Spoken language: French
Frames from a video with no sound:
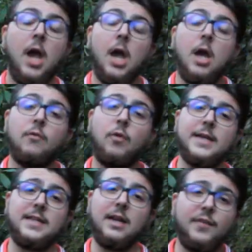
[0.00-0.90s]
Voilà, c'est la
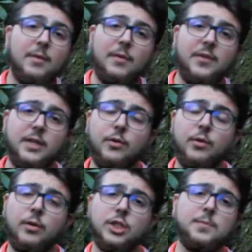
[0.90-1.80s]
fin de ma vidéo,
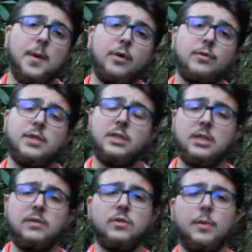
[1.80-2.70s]
j'espère que celle-ci vous
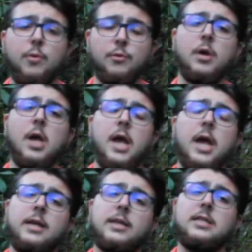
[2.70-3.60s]
a plu.
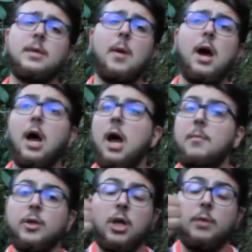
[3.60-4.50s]
N'hésitez pas à mettre
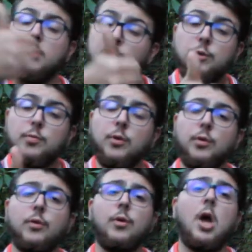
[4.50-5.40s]
un petit pouce bleu,
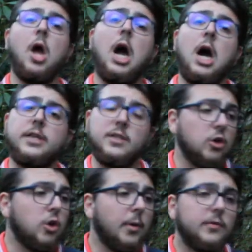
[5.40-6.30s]
à laisser un
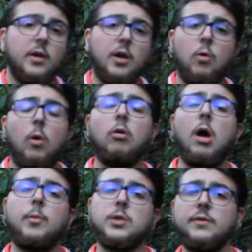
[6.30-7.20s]
commentaire ou encore à
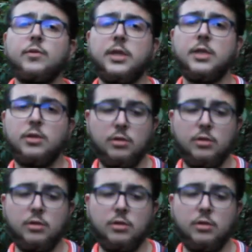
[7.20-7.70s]
poser vos questions.